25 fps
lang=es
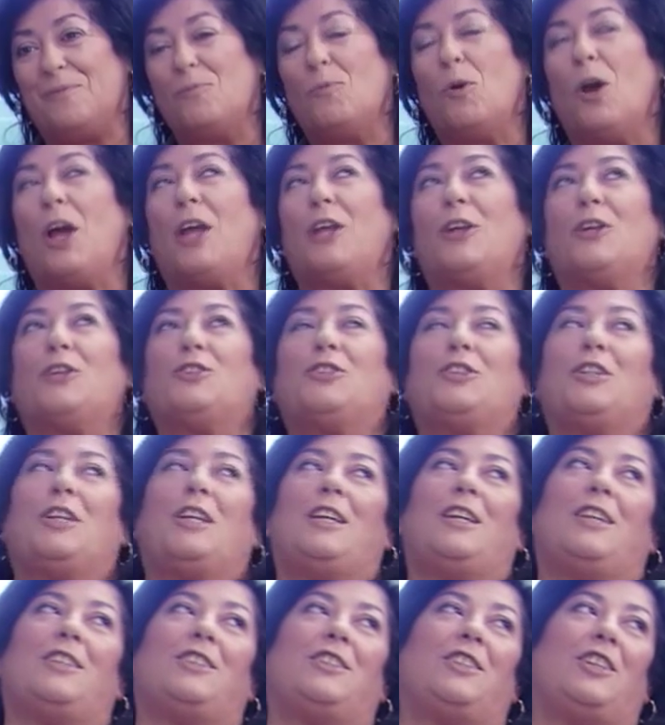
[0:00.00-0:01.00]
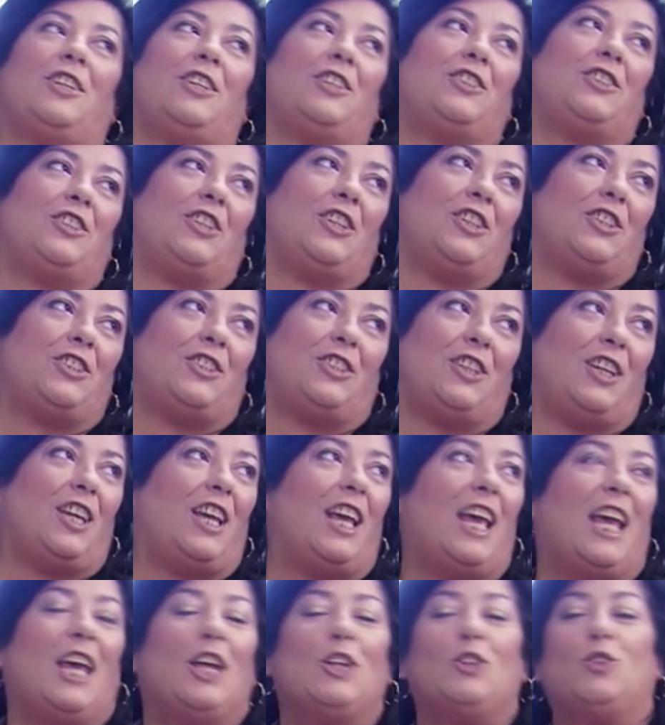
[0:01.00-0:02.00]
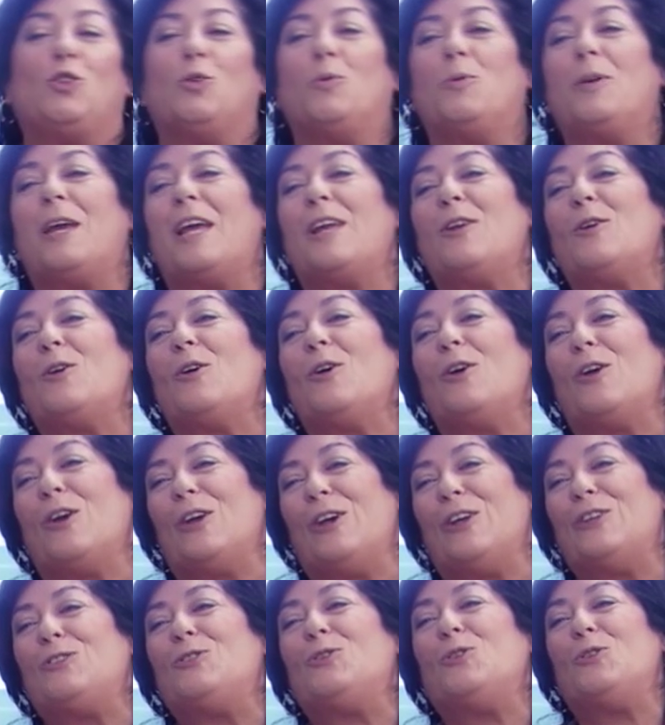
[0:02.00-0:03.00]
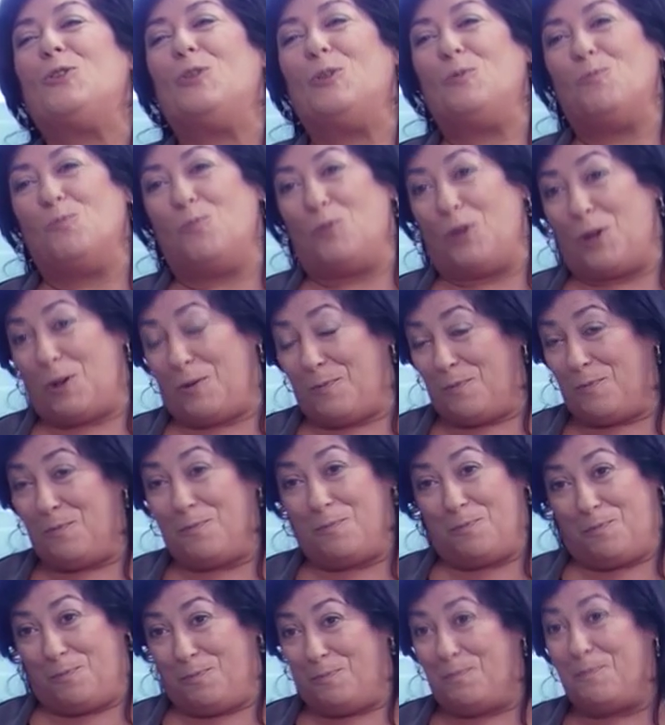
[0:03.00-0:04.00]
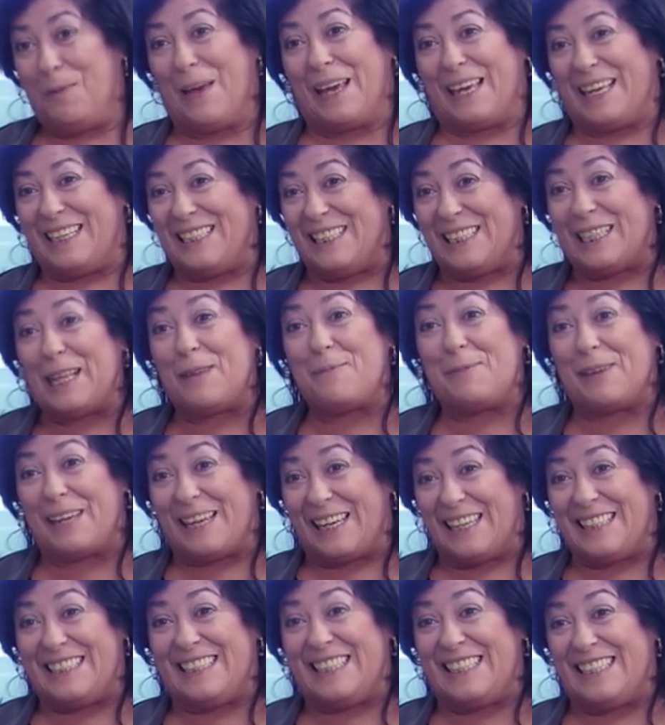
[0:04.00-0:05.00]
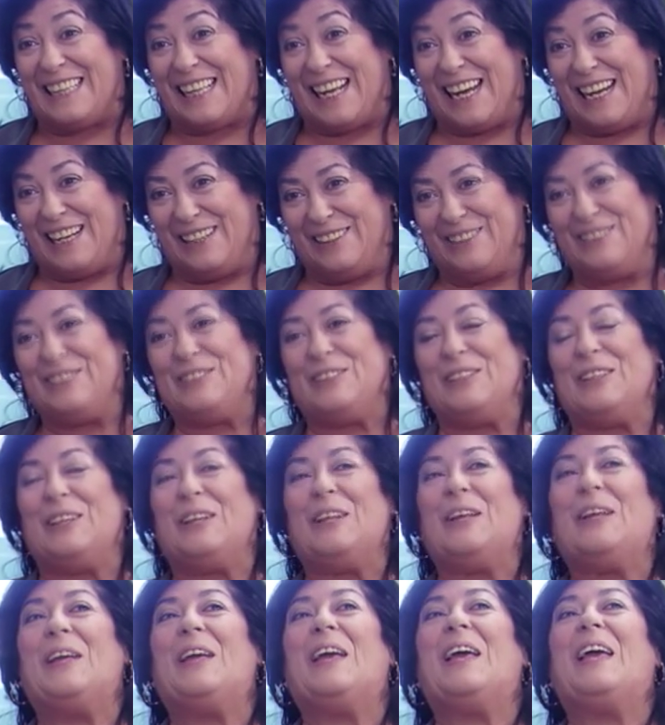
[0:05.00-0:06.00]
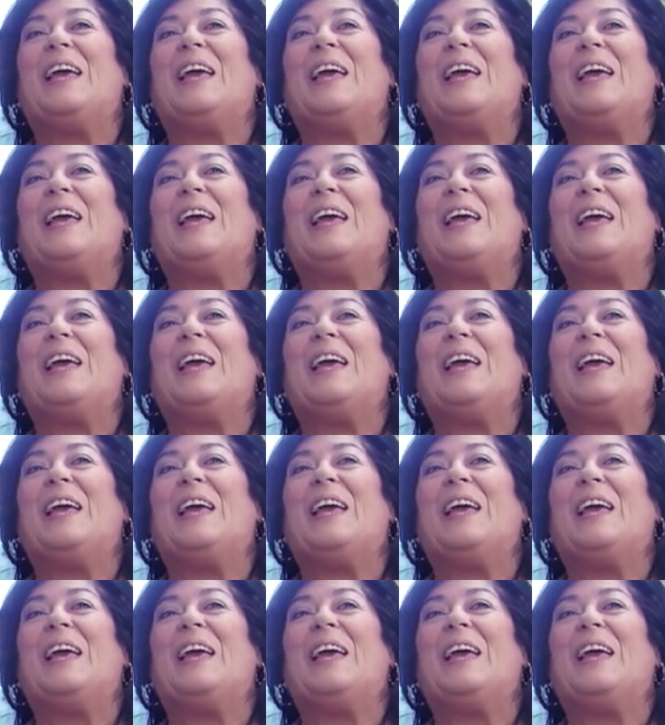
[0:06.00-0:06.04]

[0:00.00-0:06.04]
¿no? Bueno, sí, sí, sí, sí, sí. Tuve, pero realmente. Pequeñita, pequeñita. De tus